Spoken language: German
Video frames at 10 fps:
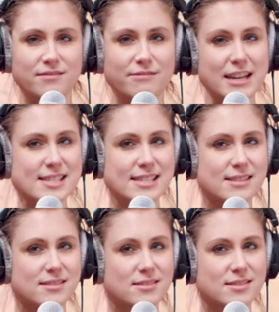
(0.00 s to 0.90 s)

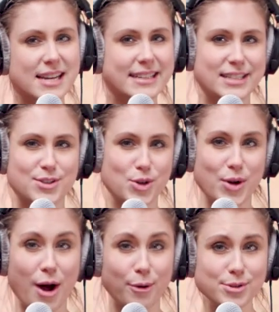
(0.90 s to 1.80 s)
Was sagt der
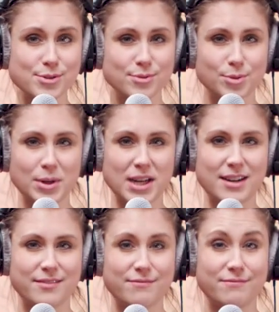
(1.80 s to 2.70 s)
Song aus?
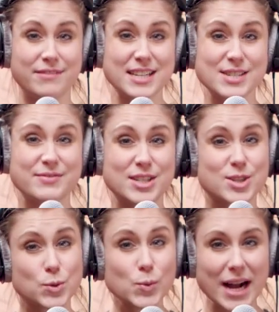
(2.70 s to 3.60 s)
Oder was
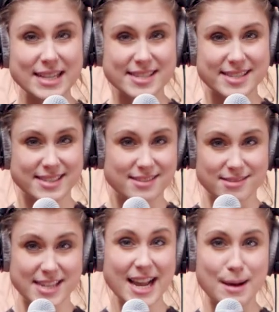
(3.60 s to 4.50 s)
willst du als
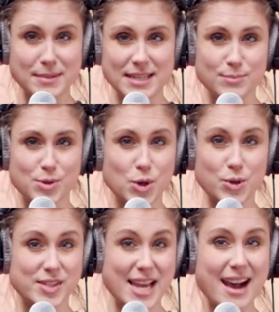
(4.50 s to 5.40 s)
Sänger mit dem
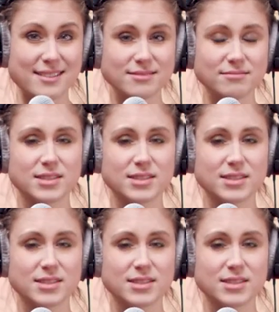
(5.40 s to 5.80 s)
Song sagen?